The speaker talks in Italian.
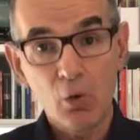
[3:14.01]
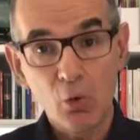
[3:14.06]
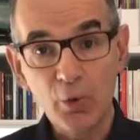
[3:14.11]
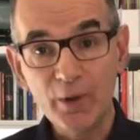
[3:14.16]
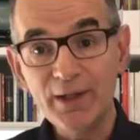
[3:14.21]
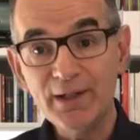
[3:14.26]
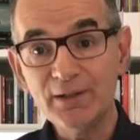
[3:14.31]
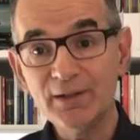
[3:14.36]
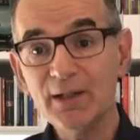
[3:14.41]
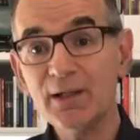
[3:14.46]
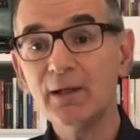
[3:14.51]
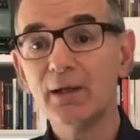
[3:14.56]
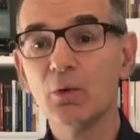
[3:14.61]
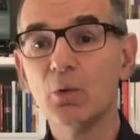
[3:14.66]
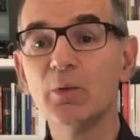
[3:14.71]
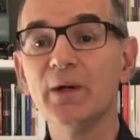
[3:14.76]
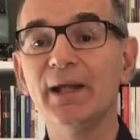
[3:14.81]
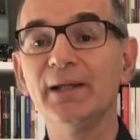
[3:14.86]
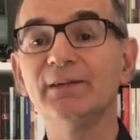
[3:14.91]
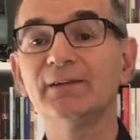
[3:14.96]
Quindi
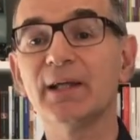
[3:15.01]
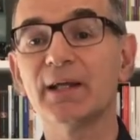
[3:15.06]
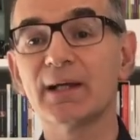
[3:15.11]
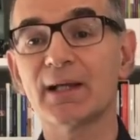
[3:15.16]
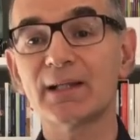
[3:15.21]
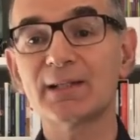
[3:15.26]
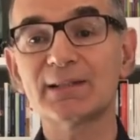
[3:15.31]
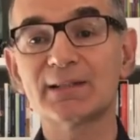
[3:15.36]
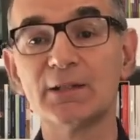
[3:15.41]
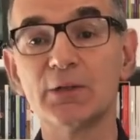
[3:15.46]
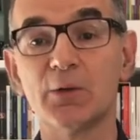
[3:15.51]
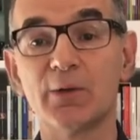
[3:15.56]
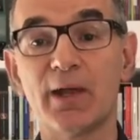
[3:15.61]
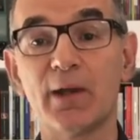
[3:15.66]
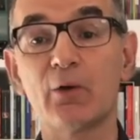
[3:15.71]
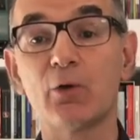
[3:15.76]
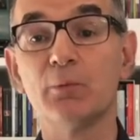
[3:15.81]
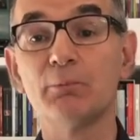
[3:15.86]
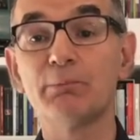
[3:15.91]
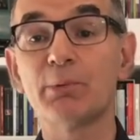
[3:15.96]
una
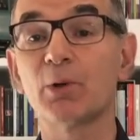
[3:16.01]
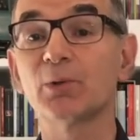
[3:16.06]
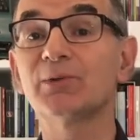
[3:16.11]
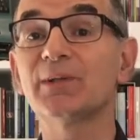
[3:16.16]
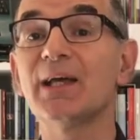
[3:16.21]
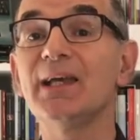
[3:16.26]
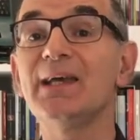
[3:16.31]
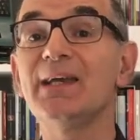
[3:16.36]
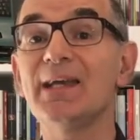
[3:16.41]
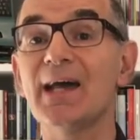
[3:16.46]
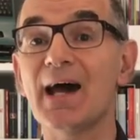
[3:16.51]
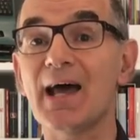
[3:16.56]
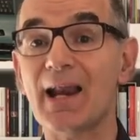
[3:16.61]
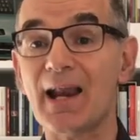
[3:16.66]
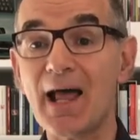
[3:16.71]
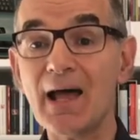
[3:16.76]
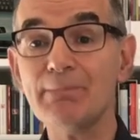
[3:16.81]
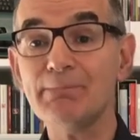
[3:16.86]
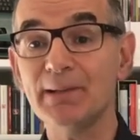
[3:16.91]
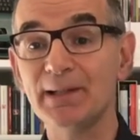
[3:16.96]
integrazione con proteine a
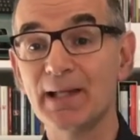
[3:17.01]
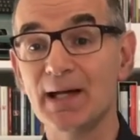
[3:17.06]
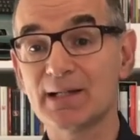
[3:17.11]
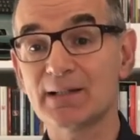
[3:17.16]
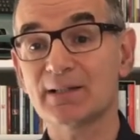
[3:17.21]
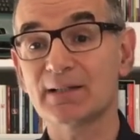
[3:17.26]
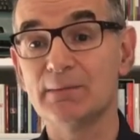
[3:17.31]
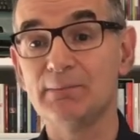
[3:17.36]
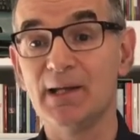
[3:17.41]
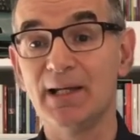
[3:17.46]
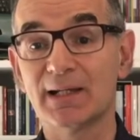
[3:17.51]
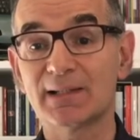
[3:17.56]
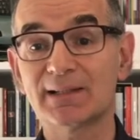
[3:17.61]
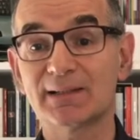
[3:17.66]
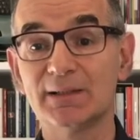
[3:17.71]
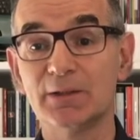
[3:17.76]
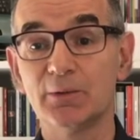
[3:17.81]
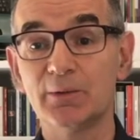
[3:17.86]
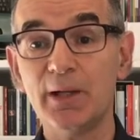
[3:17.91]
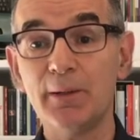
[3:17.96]
rapida
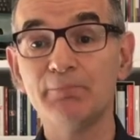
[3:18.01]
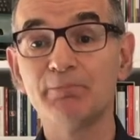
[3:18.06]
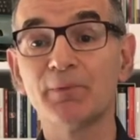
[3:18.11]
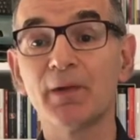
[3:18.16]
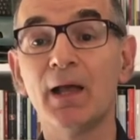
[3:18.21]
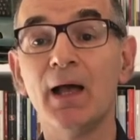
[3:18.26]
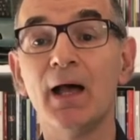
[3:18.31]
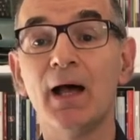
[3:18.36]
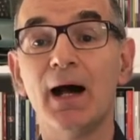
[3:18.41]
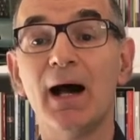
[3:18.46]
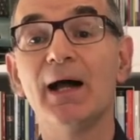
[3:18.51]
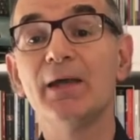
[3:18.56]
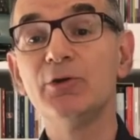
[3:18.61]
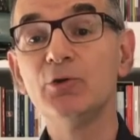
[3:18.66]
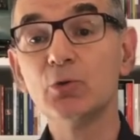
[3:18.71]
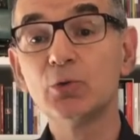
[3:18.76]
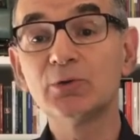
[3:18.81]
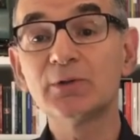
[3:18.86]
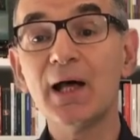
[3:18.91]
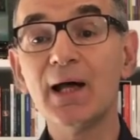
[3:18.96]
assimilazione
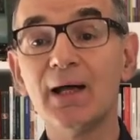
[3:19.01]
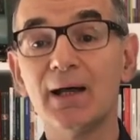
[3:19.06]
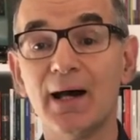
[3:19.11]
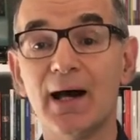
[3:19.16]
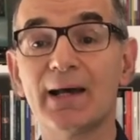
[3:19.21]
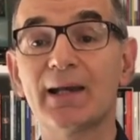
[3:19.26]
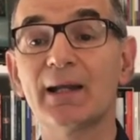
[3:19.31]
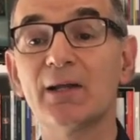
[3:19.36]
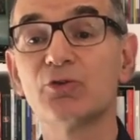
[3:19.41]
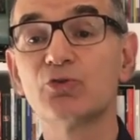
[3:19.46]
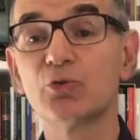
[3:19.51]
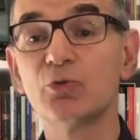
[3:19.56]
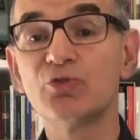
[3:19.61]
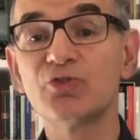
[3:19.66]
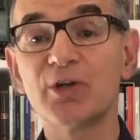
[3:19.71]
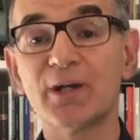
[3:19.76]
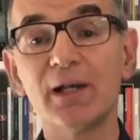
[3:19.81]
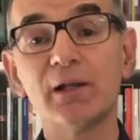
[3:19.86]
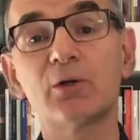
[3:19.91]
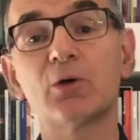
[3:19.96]
aiuta a
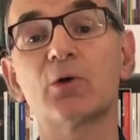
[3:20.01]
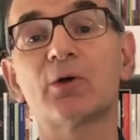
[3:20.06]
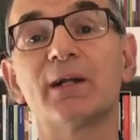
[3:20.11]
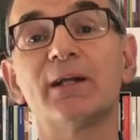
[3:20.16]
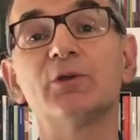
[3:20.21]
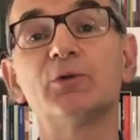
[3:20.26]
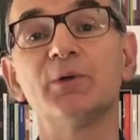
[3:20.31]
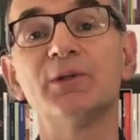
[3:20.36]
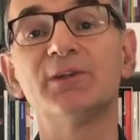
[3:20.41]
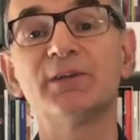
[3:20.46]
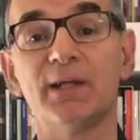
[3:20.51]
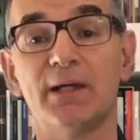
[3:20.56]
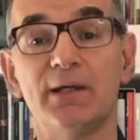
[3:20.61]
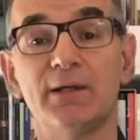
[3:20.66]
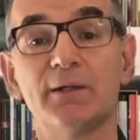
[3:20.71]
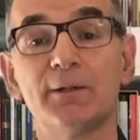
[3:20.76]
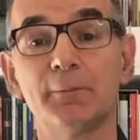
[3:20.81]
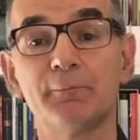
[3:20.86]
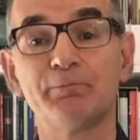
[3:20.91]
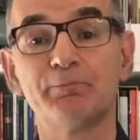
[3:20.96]
raggiungere il corretto
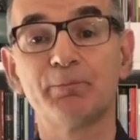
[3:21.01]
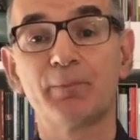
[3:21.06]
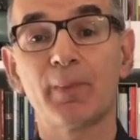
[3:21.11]
intake.